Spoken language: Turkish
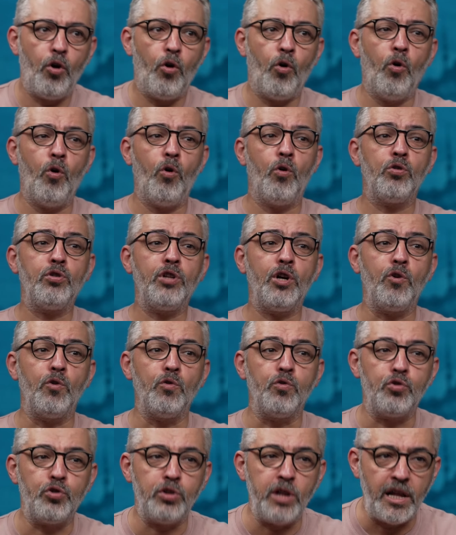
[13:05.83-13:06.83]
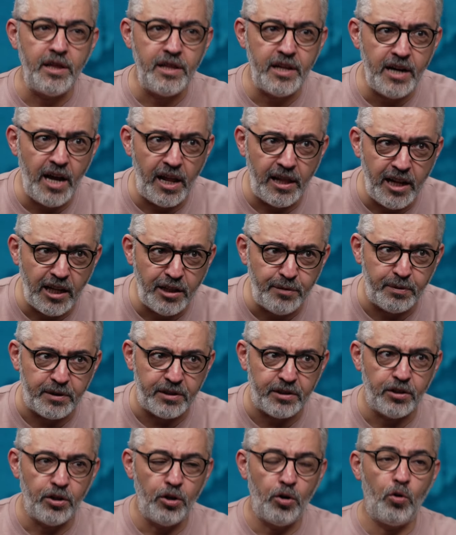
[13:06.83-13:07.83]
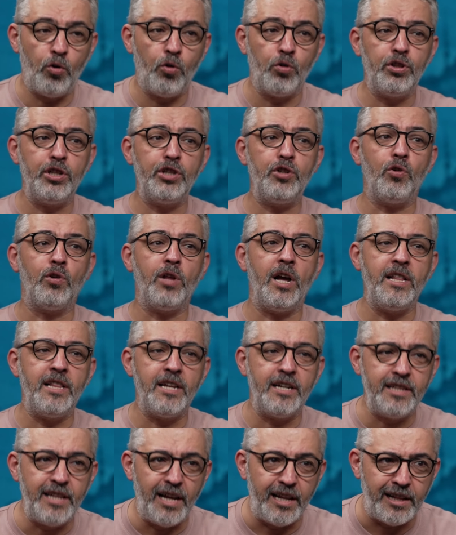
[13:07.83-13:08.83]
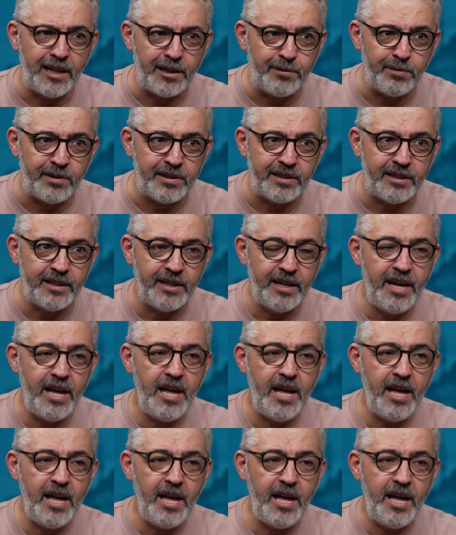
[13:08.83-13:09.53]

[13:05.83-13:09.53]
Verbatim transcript: O orada konuşulanları anlatmadı. Oradaki olayları da anlatmadı.